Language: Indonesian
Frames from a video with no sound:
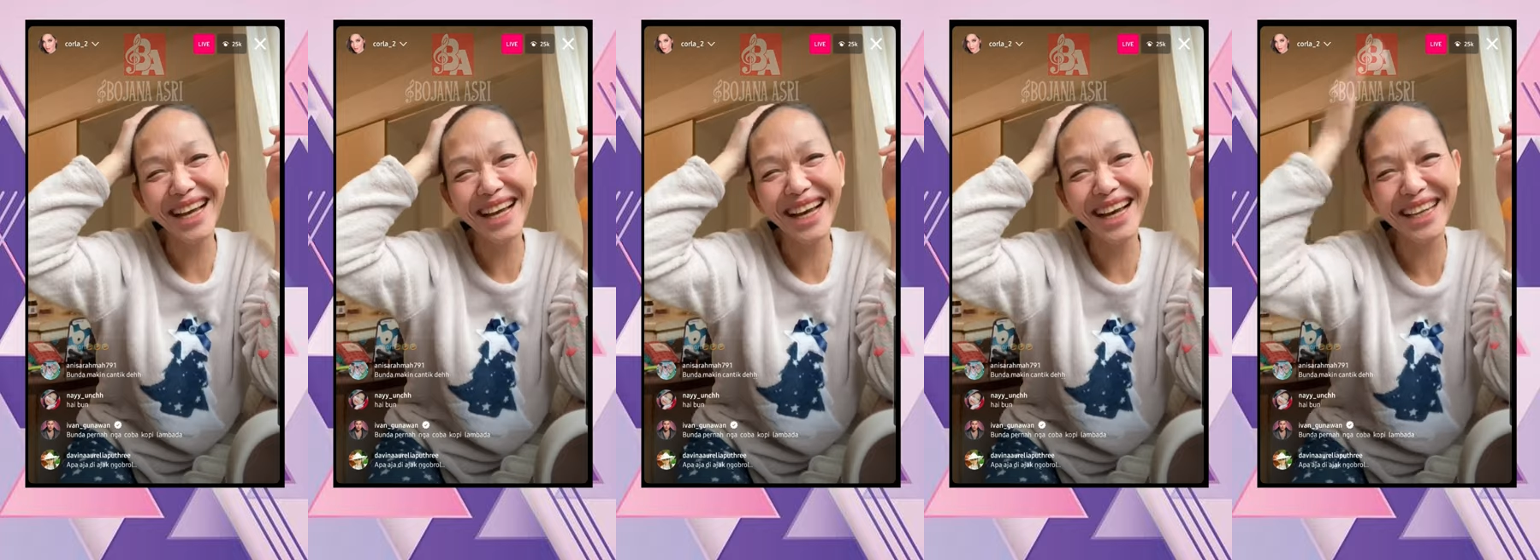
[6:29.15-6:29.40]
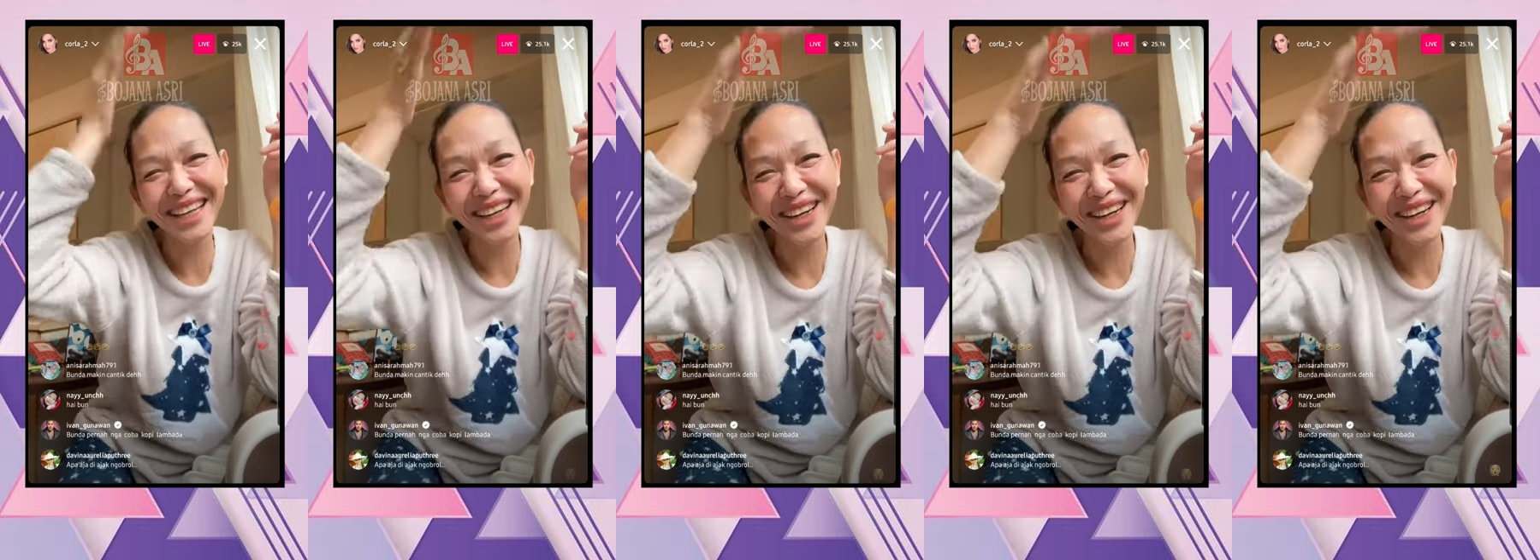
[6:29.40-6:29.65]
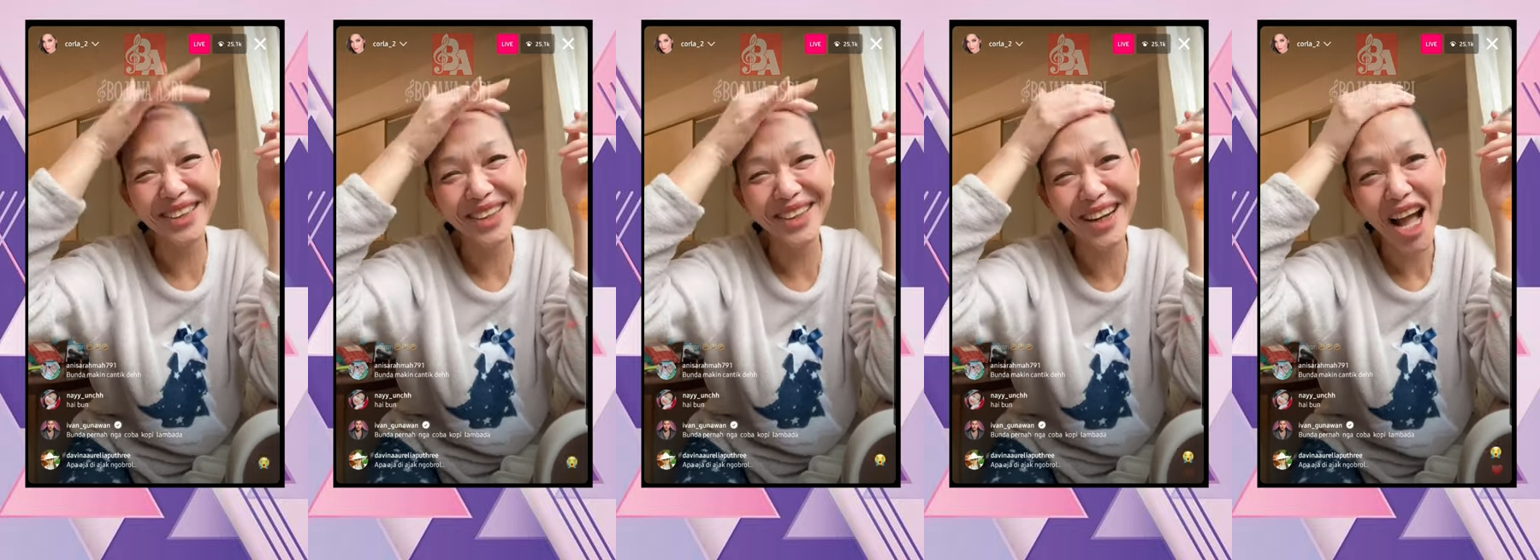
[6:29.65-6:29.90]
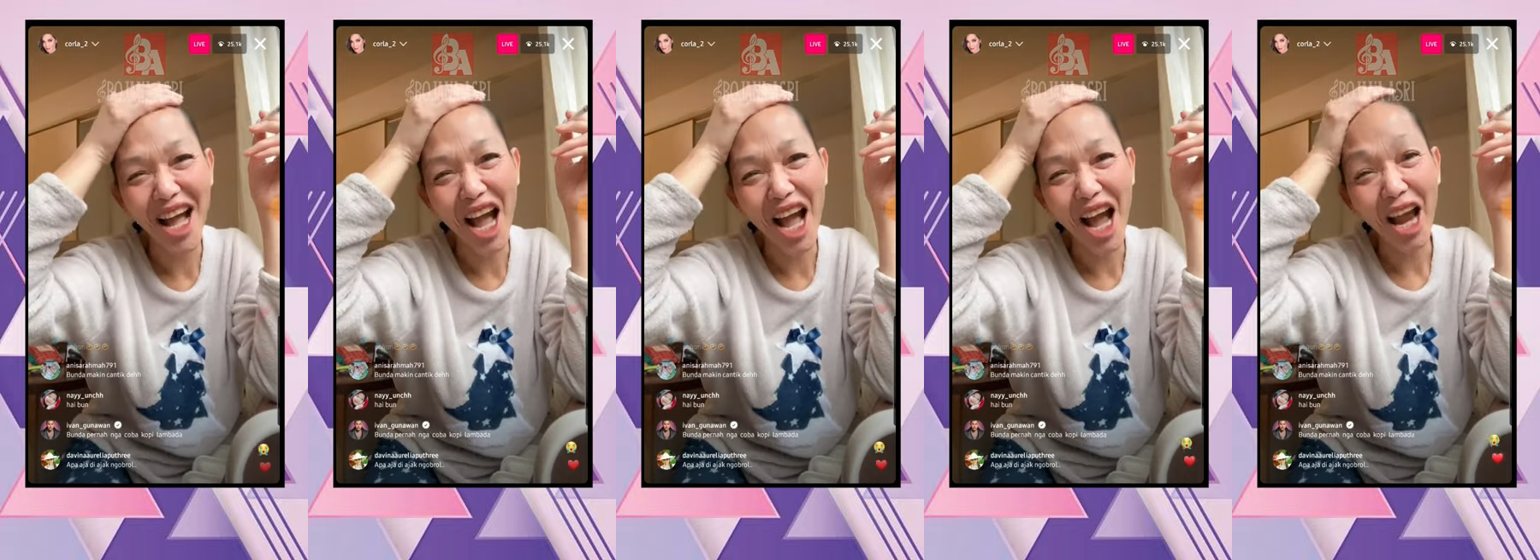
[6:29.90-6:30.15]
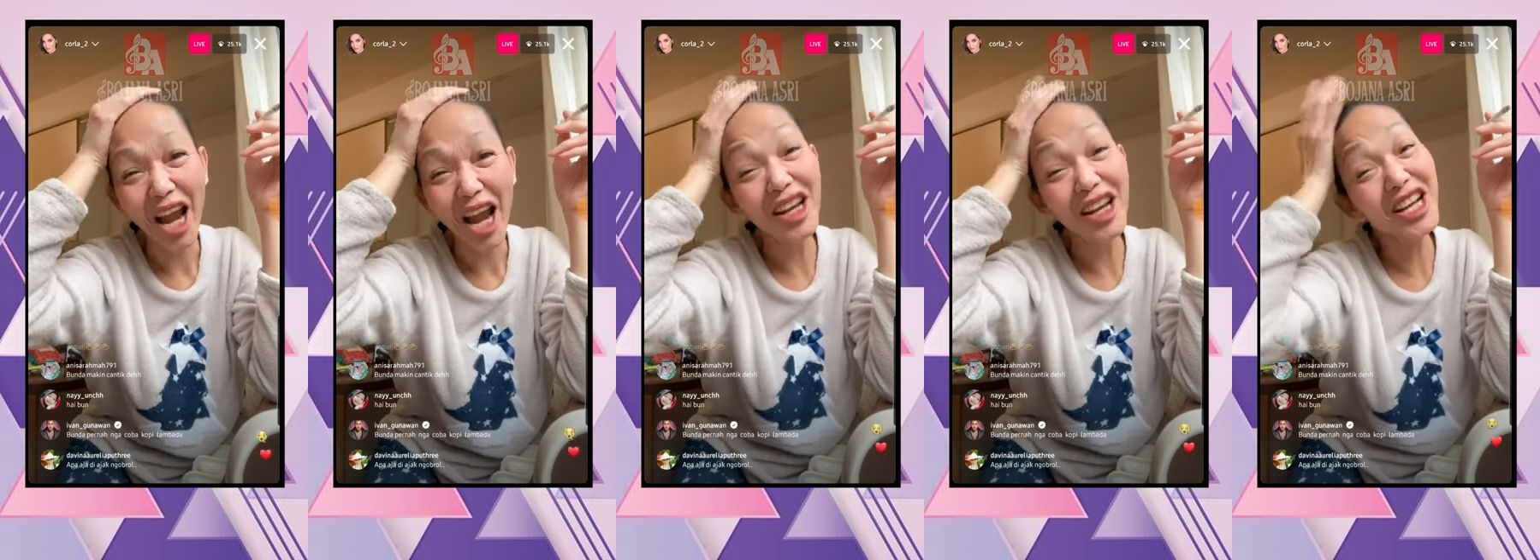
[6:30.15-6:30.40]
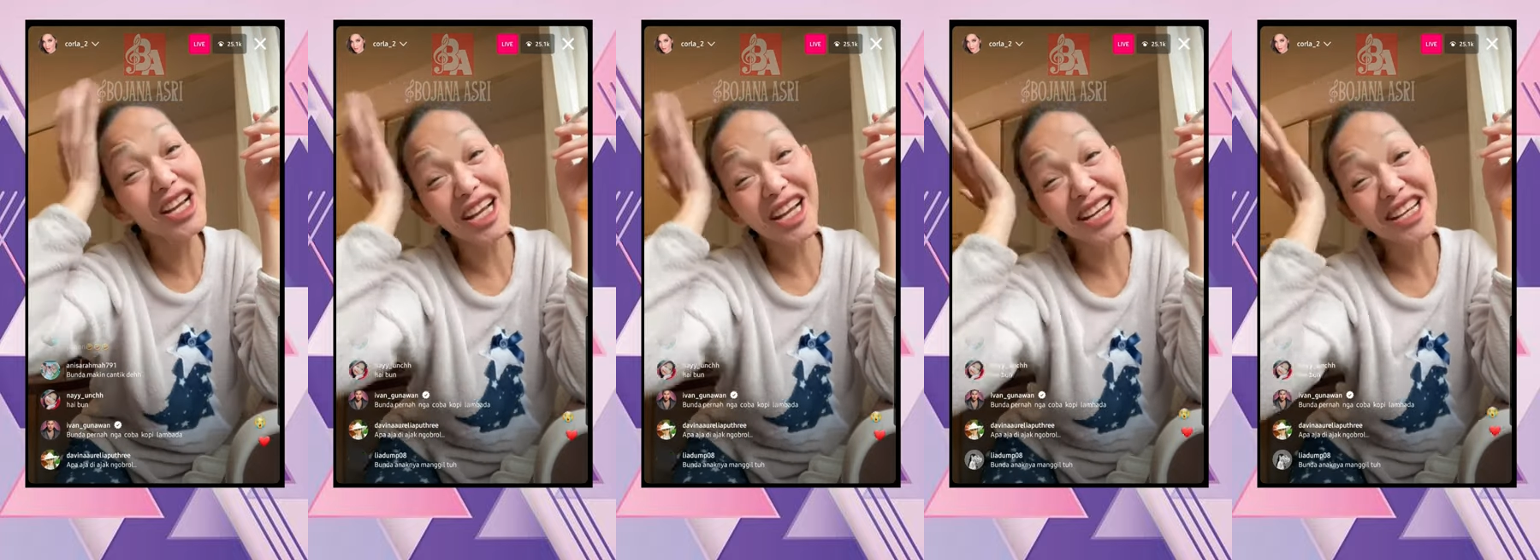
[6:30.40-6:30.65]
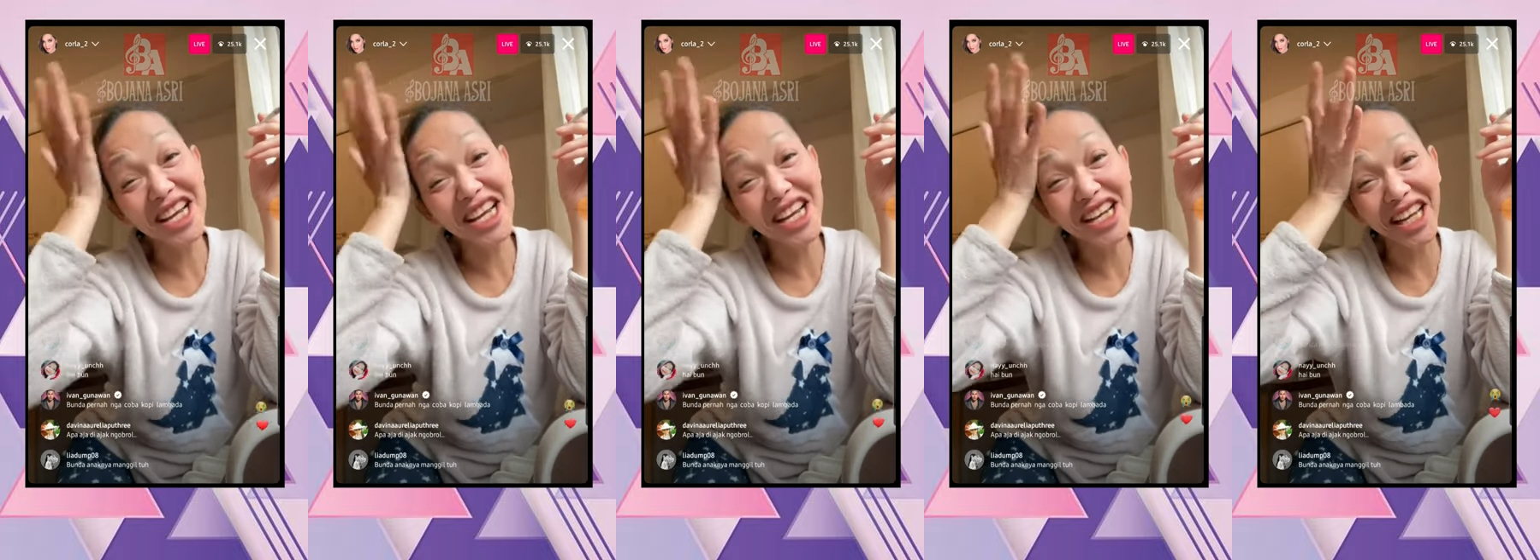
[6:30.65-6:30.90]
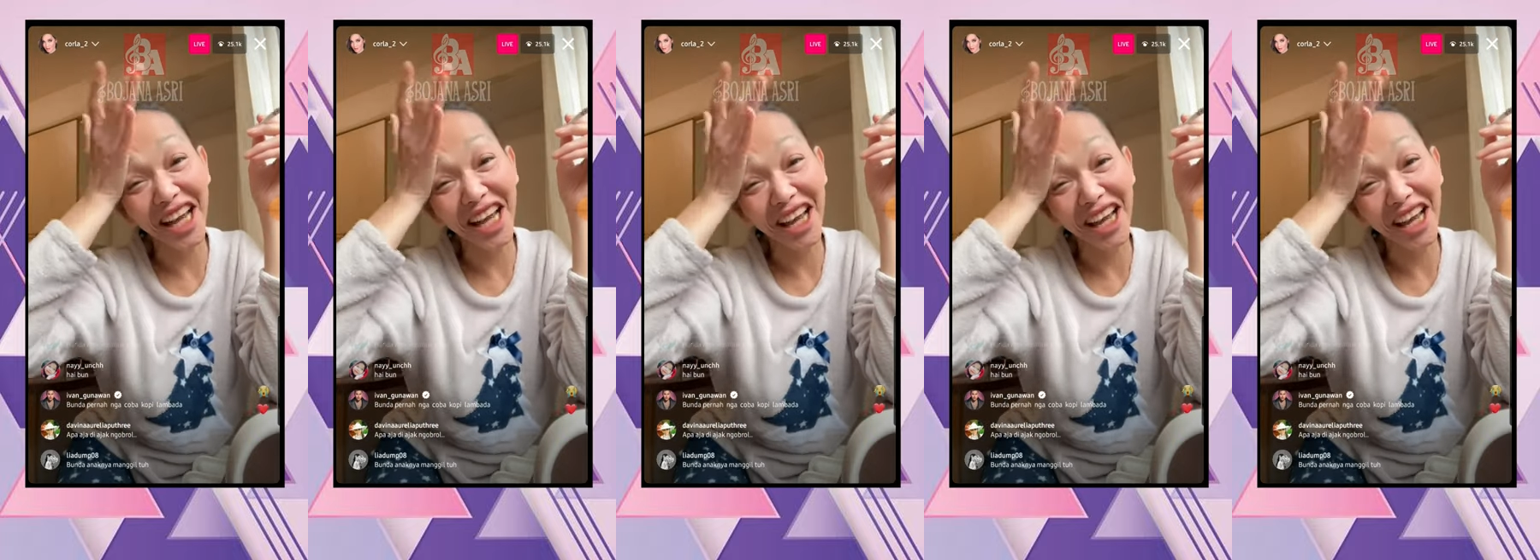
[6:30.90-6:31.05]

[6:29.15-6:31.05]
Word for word: Allah. Ini kening ini.